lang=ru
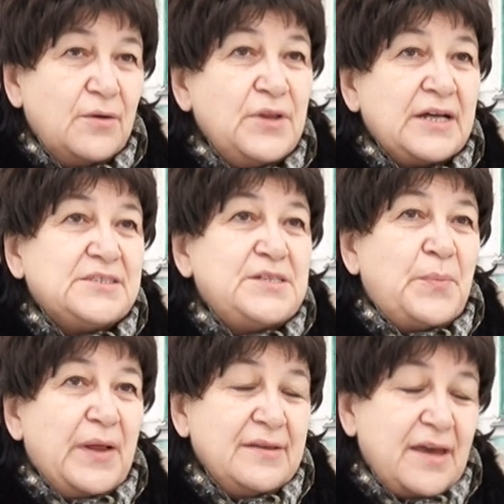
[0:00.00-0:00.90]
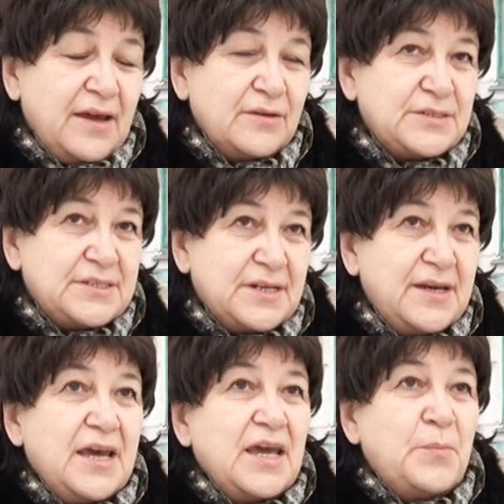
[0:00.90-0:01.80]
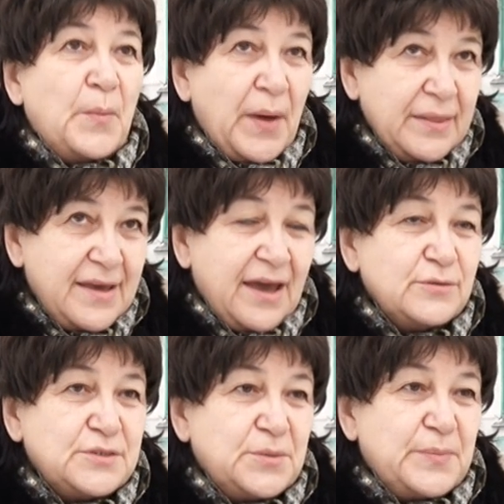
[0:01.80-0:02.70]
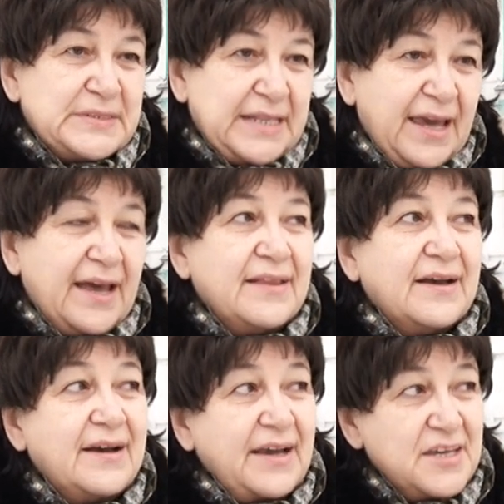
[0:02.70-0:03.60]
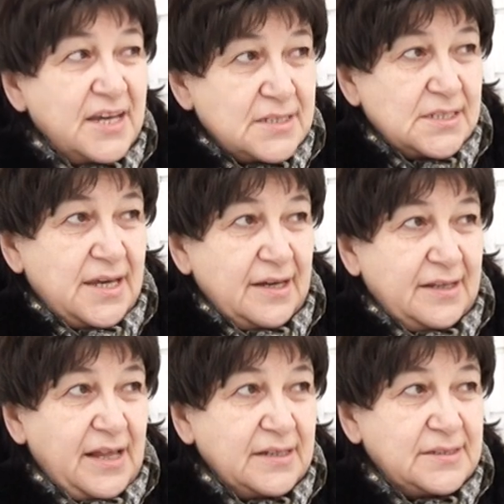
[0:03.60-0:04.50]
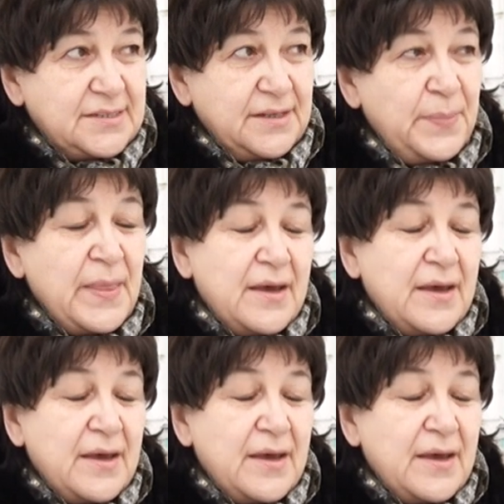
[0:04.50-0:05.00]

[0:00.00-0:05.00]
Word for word: У нас дополняются и пополняются постоянно кадетские классы.